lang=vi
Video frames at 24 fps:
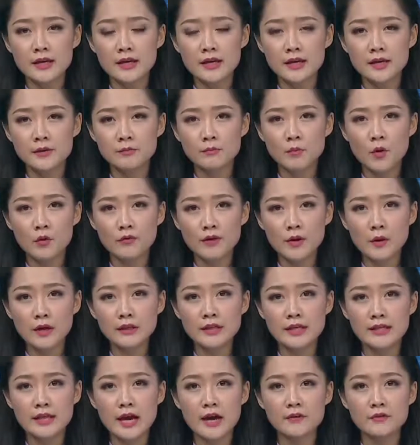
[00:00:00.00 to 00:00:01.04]
Hiện Bộ Văn hóa
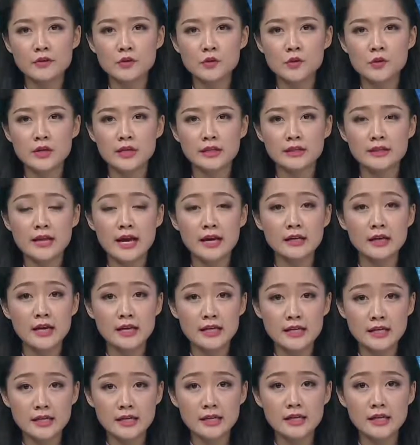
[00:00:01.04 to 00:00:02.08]
Thể thao và Du lịch đang
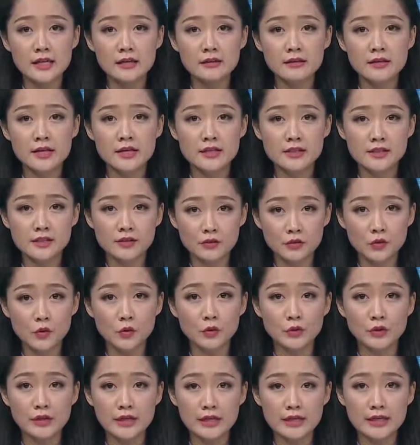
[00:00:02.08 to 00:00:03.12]
lấy ý kiến để sửa
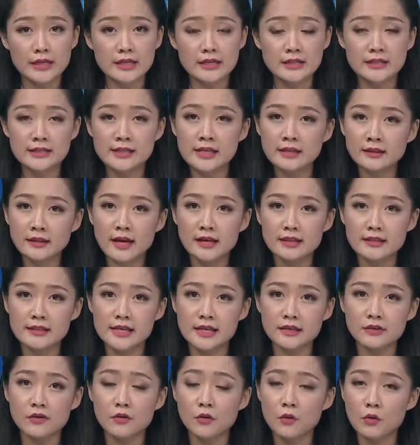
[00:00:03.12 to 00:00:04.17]
đổi nghị định xét tặng
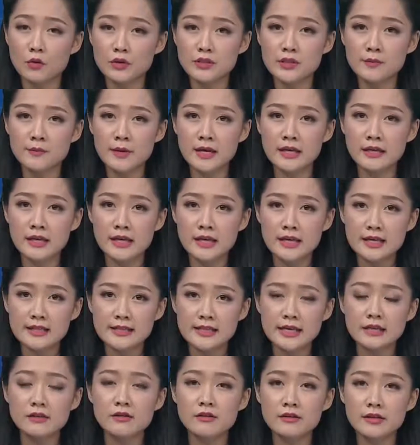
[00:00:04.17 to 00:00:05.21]
giải thưởng Hồ Chí Minh,
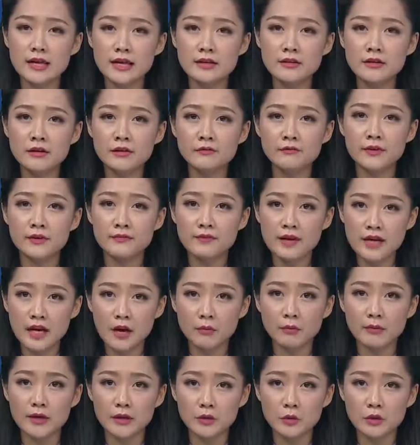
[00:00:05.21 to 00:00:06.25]
giải thưởng nhà nước về văn
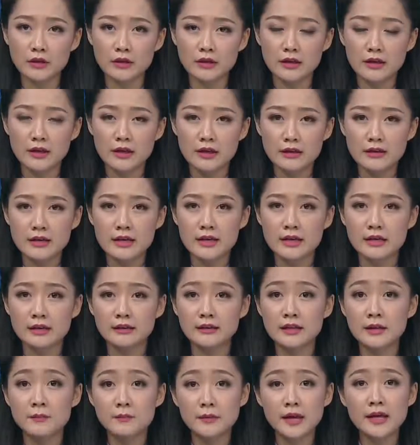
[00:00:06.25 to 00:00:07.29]
học nghệ thuật để
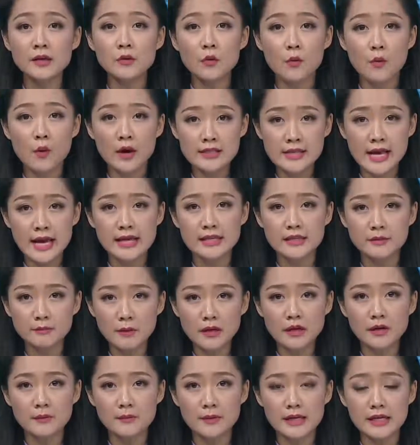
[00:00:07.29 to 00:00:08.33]
tìm cách hóa giải những
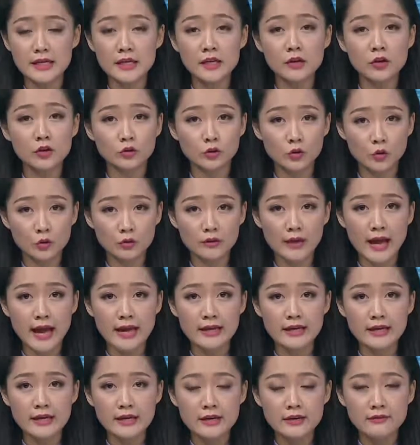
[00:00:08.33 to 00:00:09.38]
bất hợp lý còn tồn
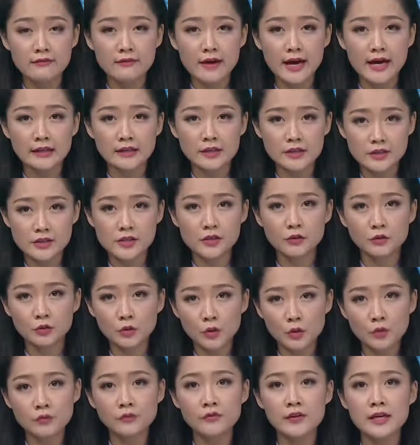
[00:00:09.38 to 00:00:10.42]
tại và thực sự
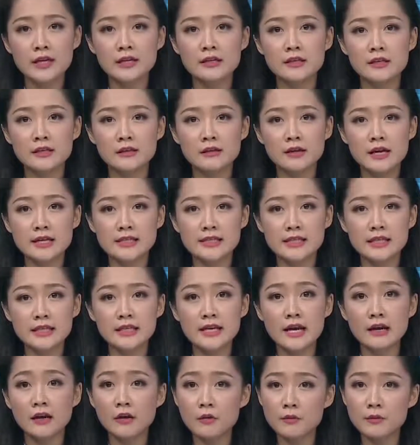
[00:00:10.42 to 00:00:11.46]
tôn vinh những nghệ sĩ
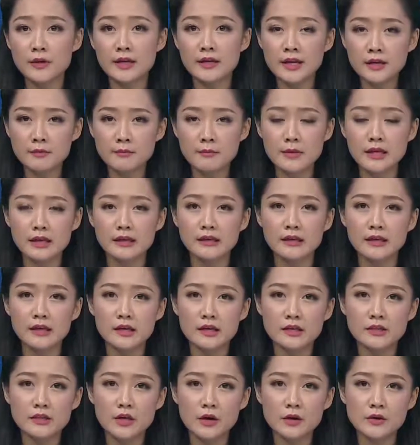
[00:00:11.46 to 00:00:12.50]
đã cống hiến hết mình
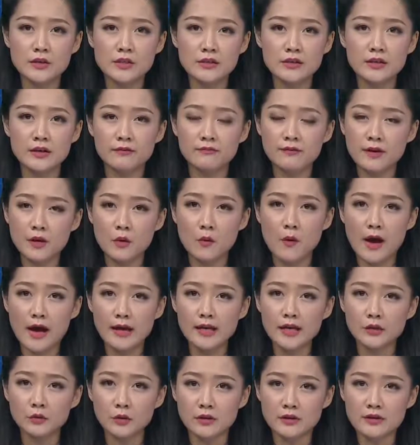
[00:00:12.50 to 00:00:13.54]
cho sự nghiệp văn hóa
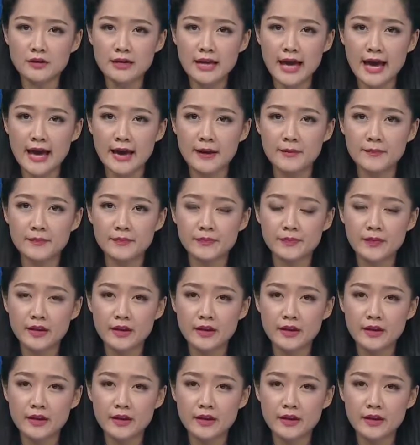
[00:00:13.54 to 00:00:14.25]
nghệ thuật nước nhà.